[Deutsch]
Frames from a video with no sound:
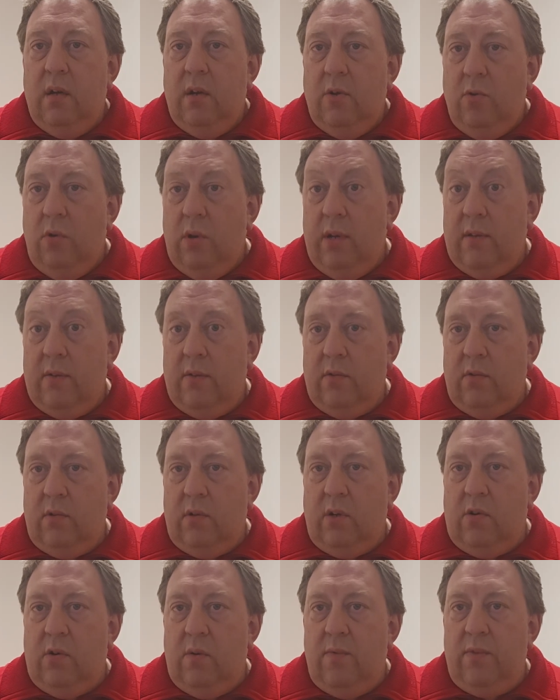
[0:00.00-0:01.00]
Nur diese
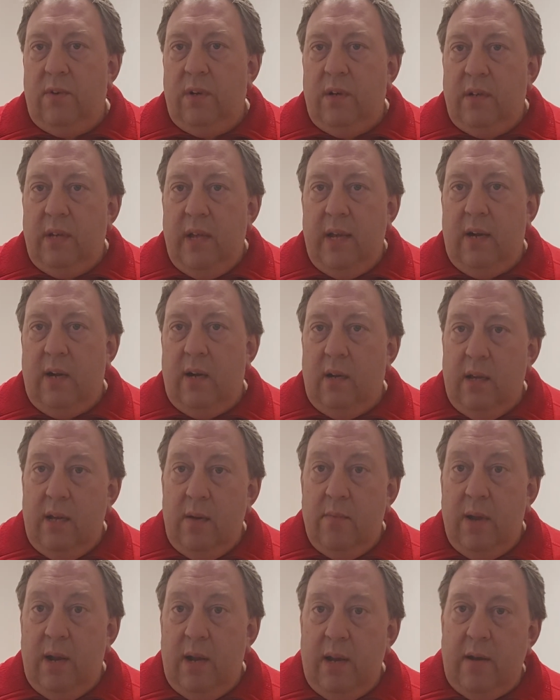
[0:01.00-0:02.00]
Unterkunft Tegel
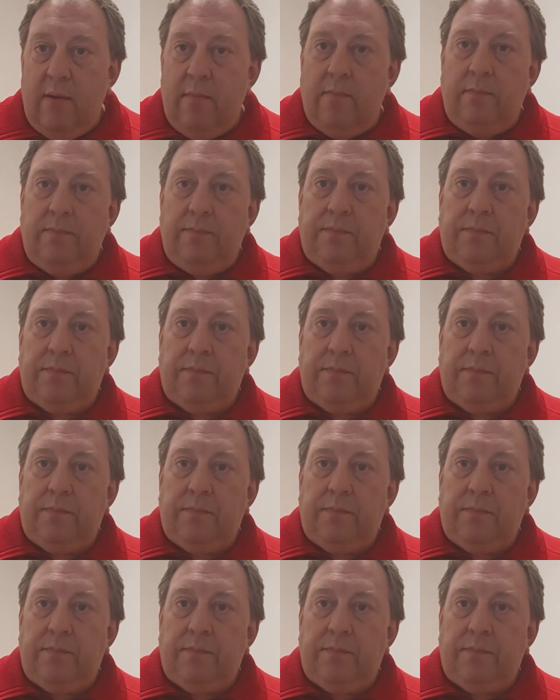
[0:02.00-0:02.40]
in Berlin.